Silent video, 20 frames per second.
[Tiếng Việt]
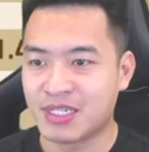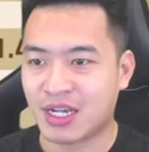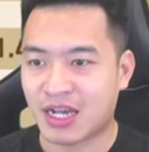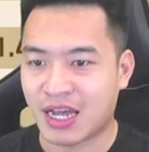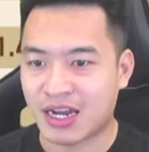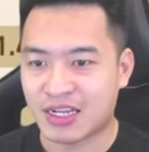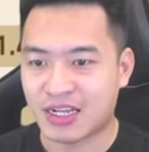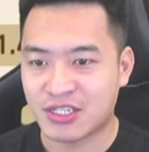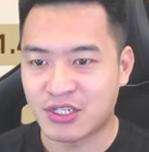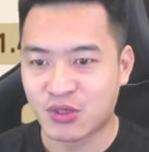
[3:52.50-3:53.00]

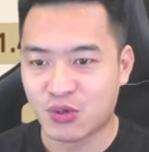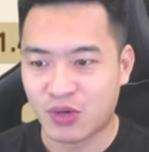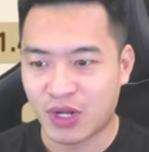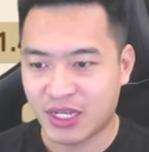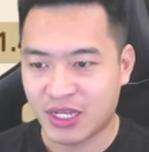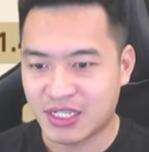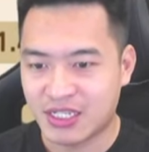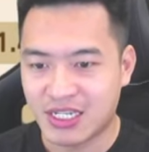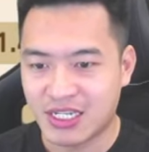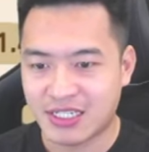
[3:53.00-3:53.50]
Karasu
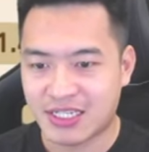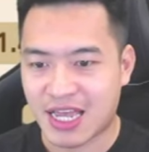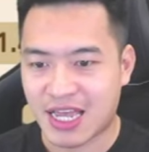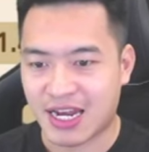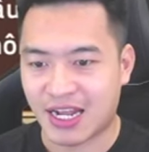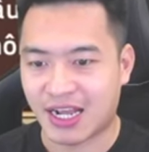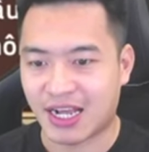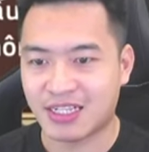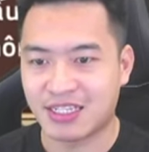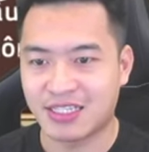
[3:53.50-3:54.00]
này sinh ra để
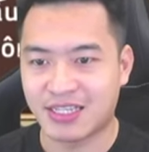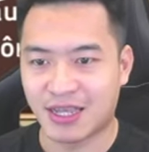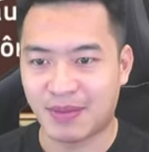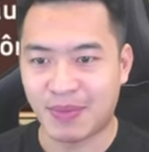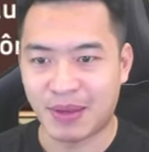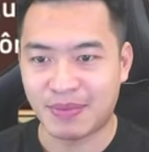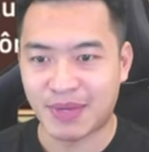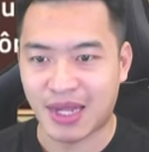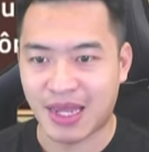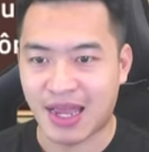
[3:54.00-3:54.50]
khắc chế mấy
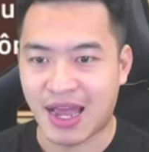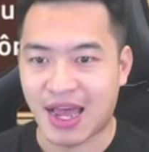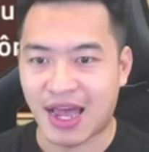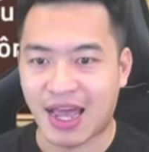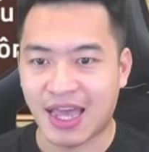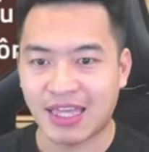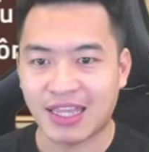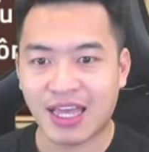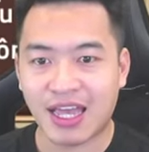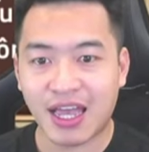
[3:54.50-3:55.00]
em đấy à
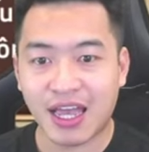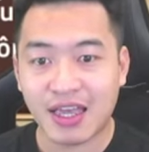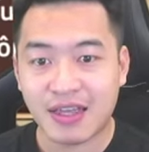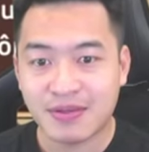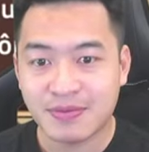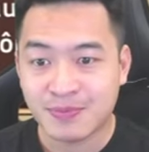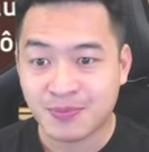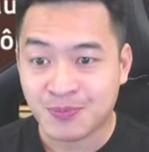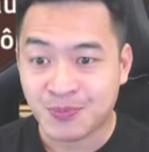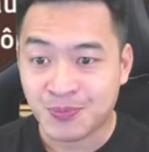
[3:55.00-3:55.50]
hay thế
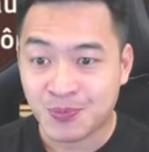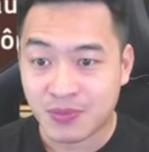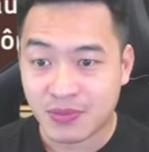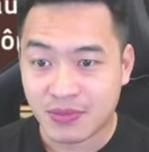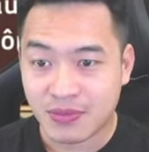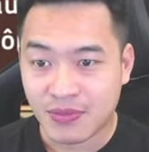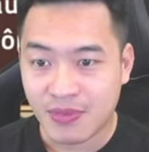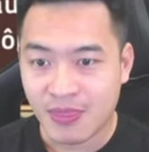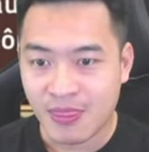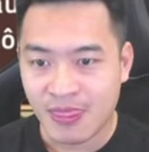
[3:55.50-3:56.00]

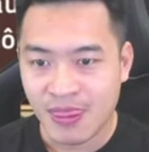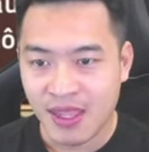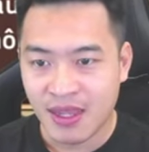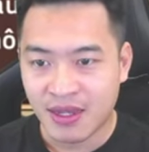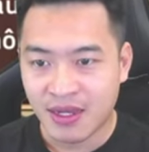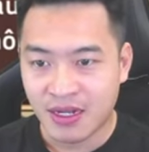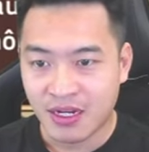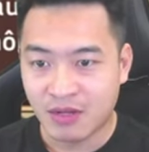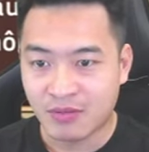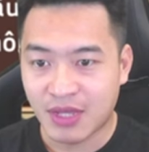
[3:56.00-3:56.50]

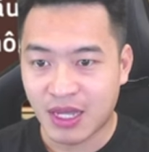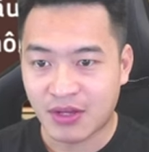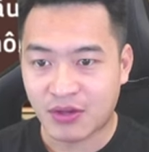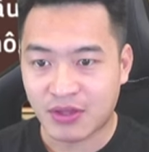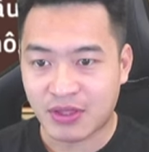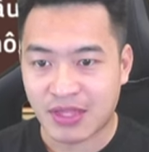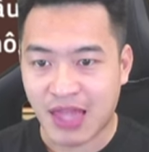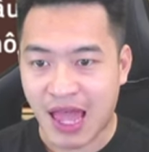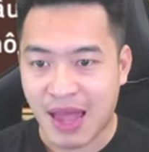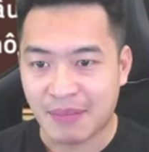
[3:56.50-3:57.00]
đồng thời có
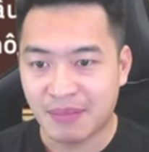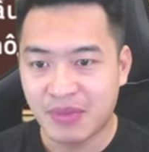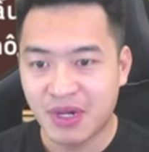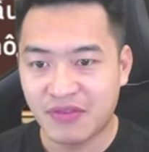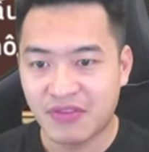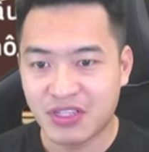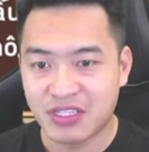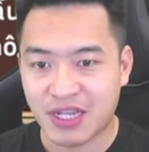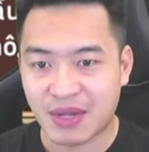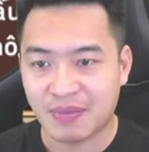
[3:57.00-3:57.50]

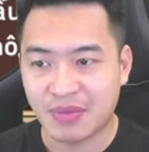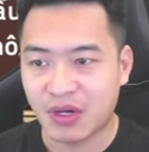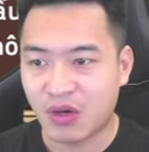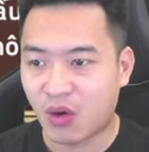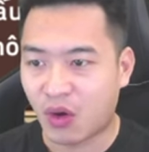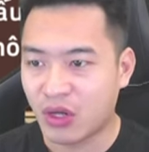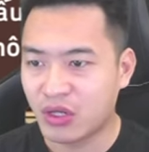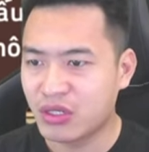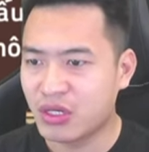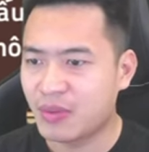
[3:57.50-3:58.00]
80% cơ
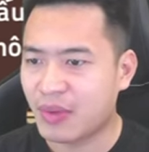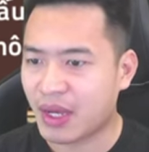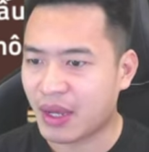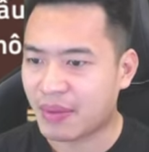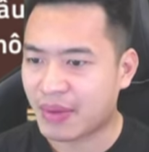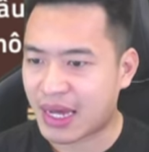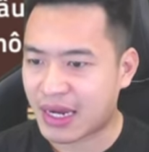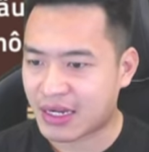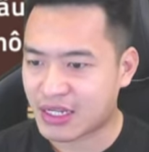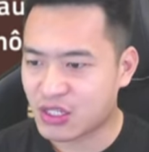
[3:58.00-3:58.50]
hội nhưng mà em
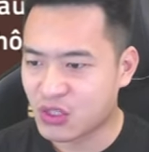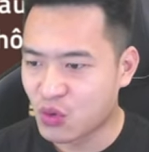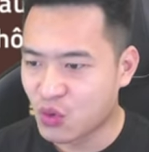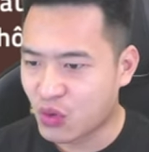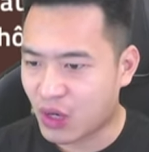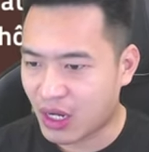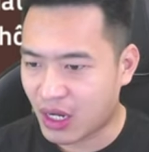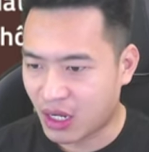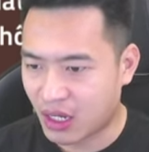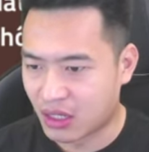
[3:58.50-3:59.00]
Karasu
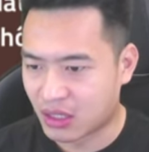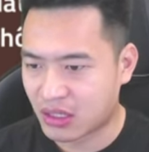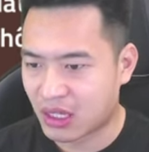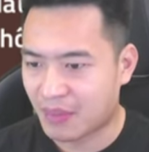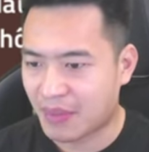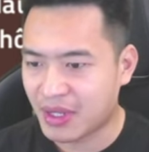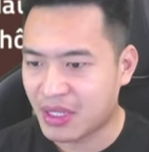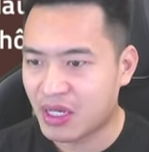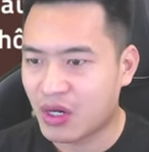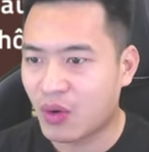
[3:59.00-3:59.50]
này ở tập
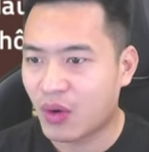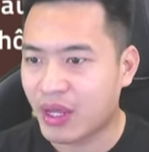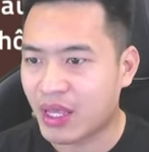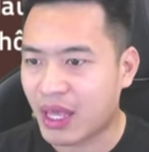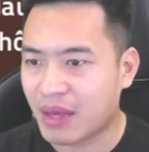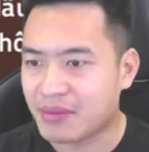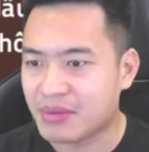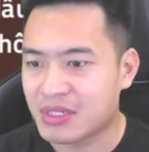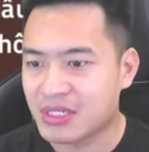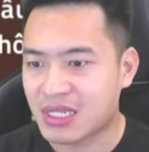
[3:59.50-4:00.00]
bao nhiêu anh
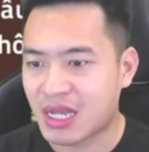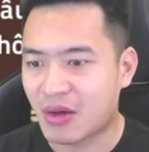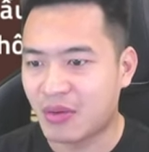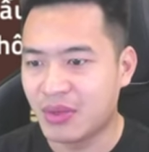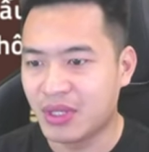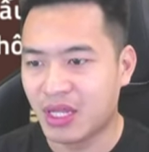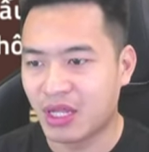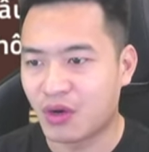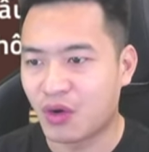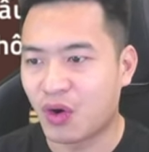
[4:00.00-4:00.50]
em sao
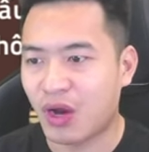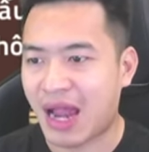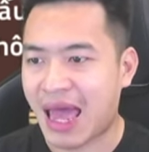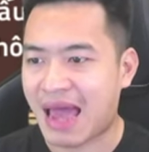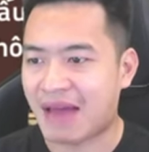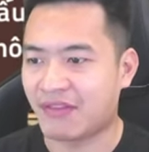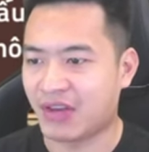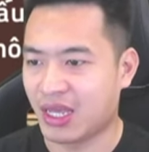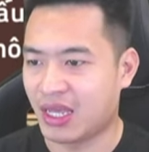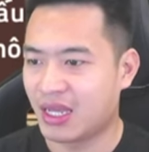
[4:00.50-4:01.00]
mình thấy nó
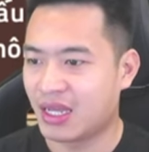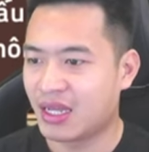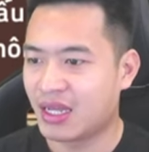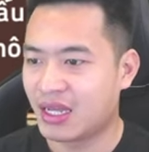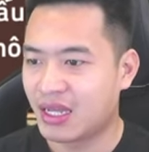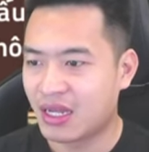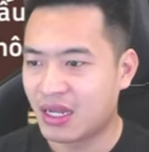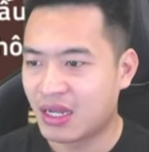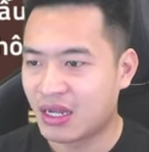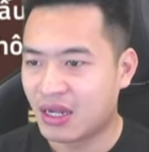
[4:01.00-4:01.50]
lạ vậy
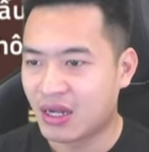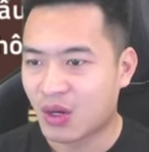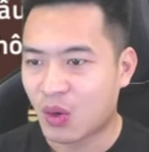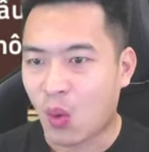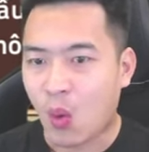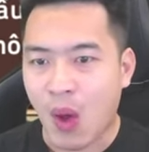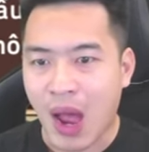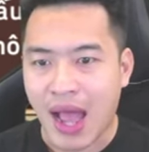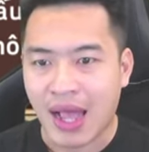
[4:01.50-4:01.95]
quả